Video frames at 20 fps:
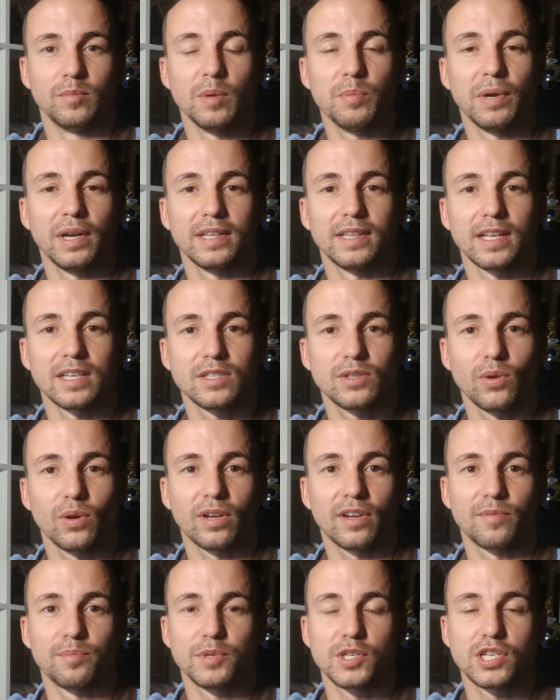Мы были
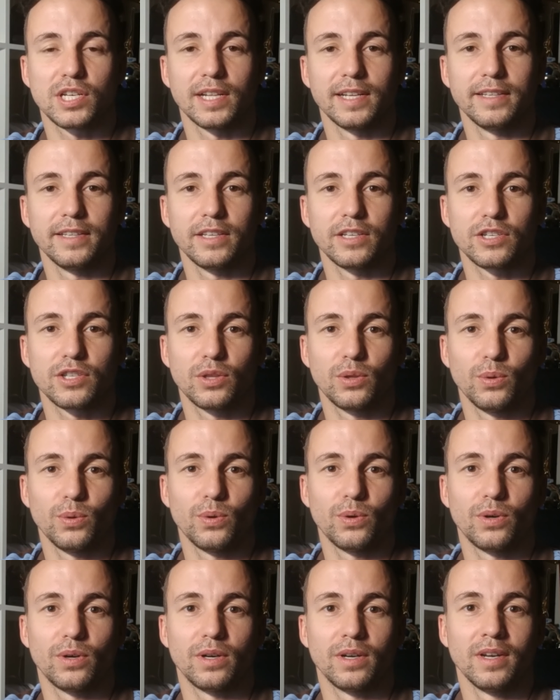настолько впечатлены,
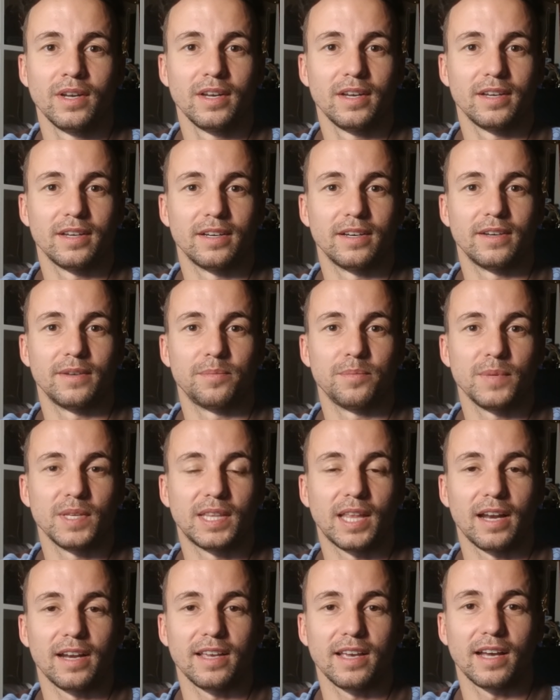что э,
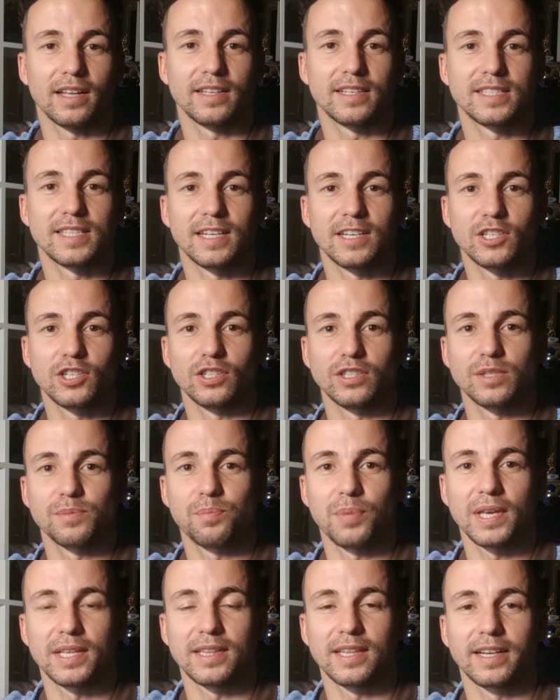итальянец
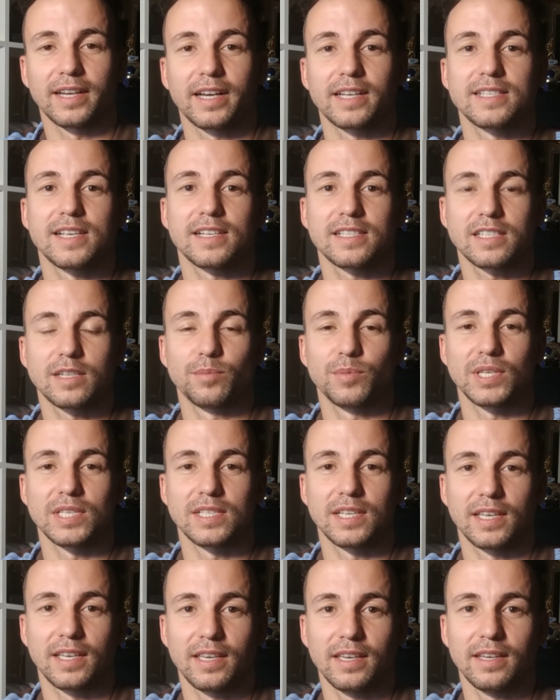решил спеть на казахском
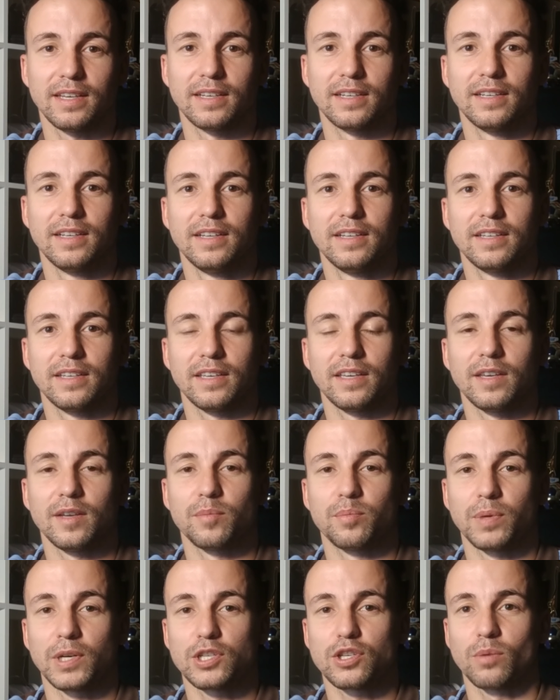языке,
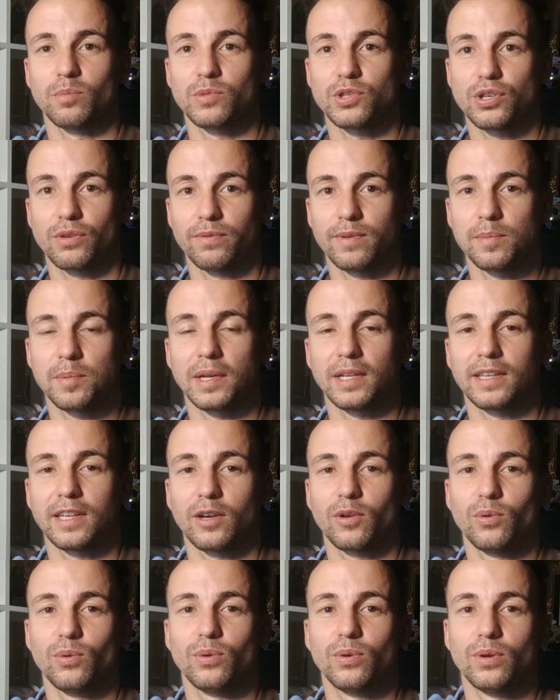и причем еще
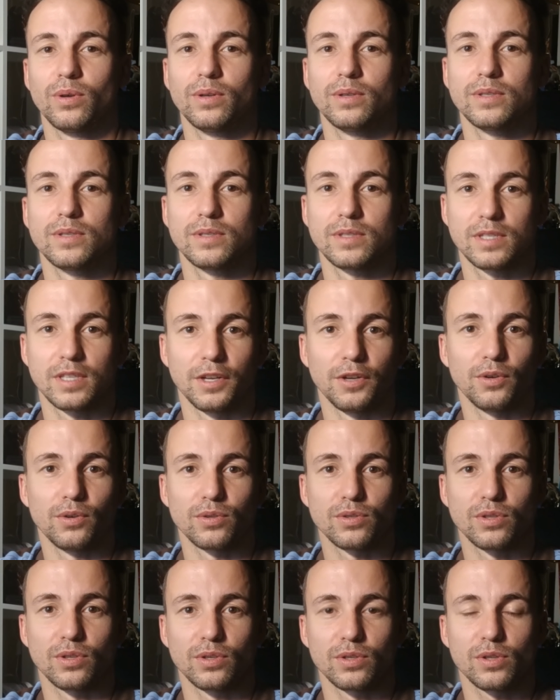выбрал такую
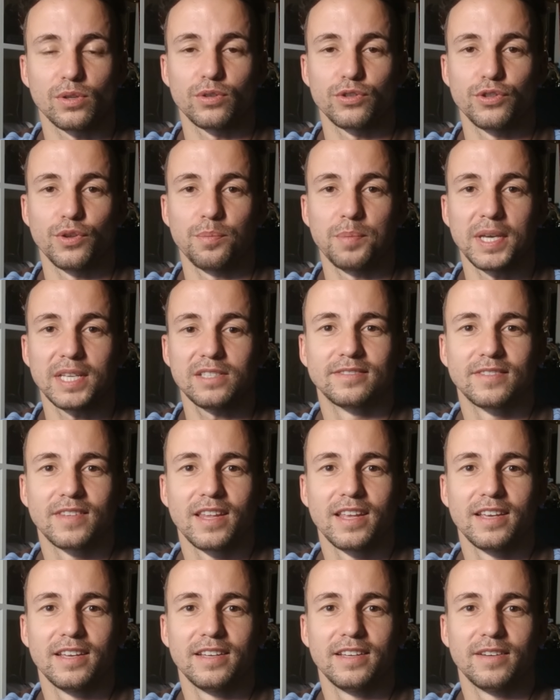серьезную и сложную
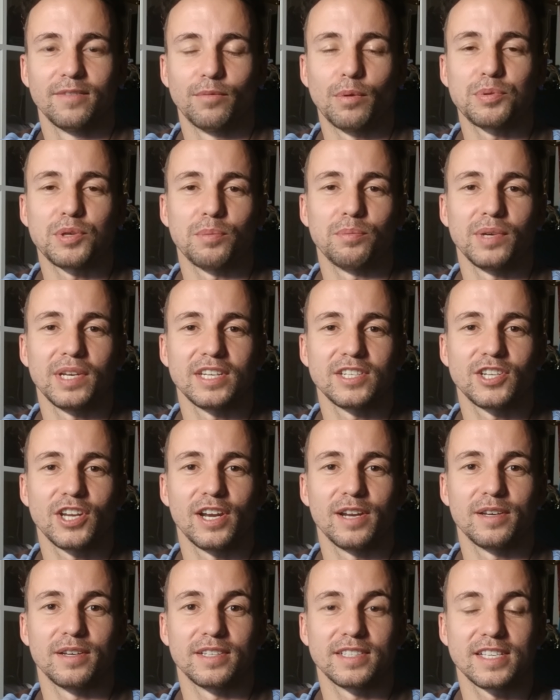песню. В общем, мы
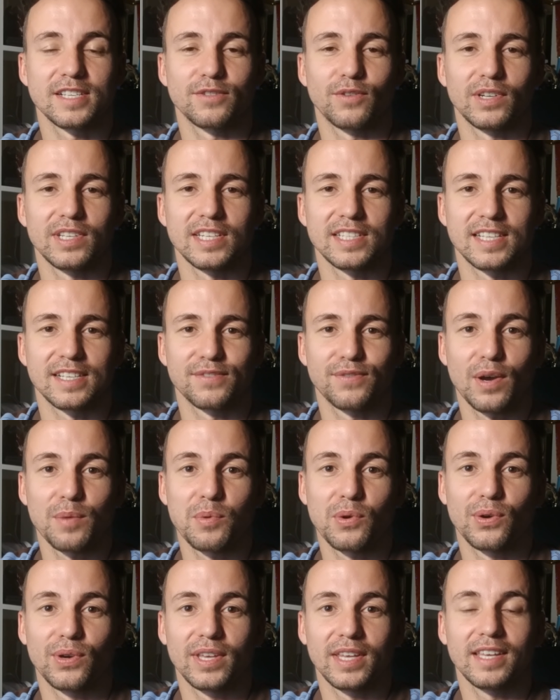решили созвониться с
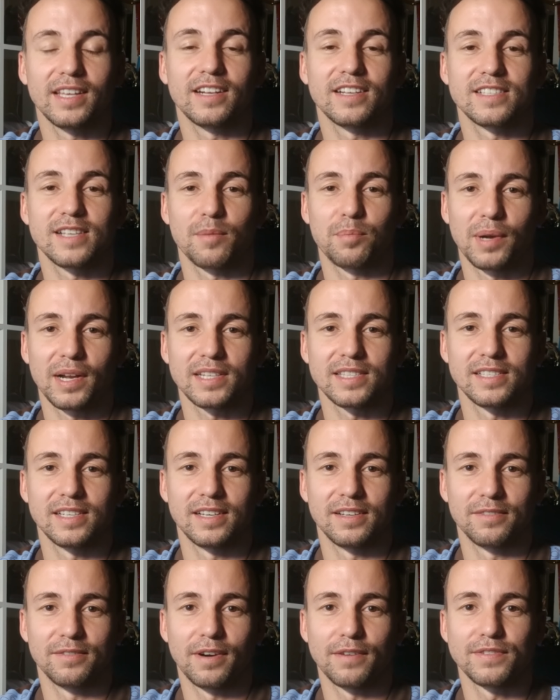Фабио и разобраться
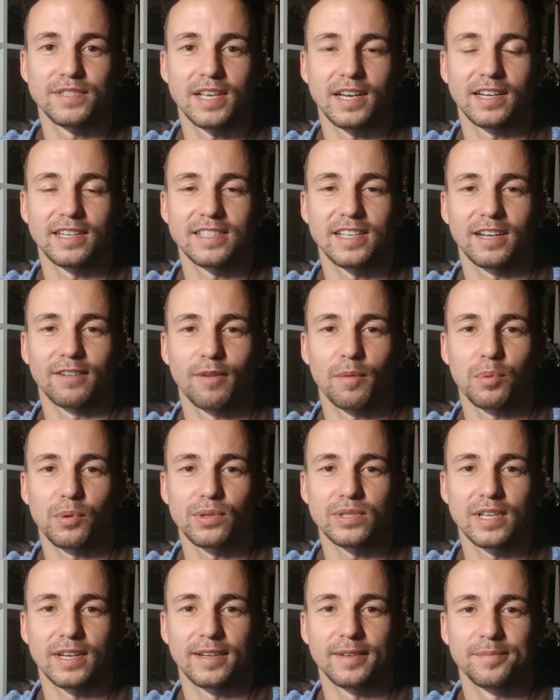во всех этих
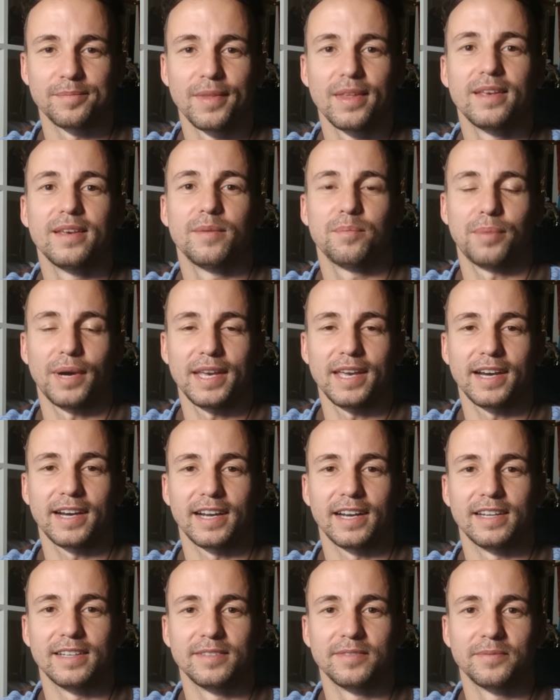вопросах.
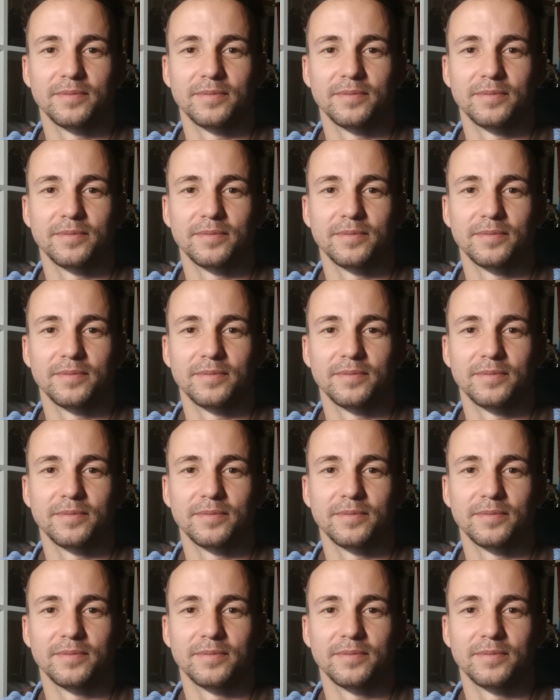Поехали!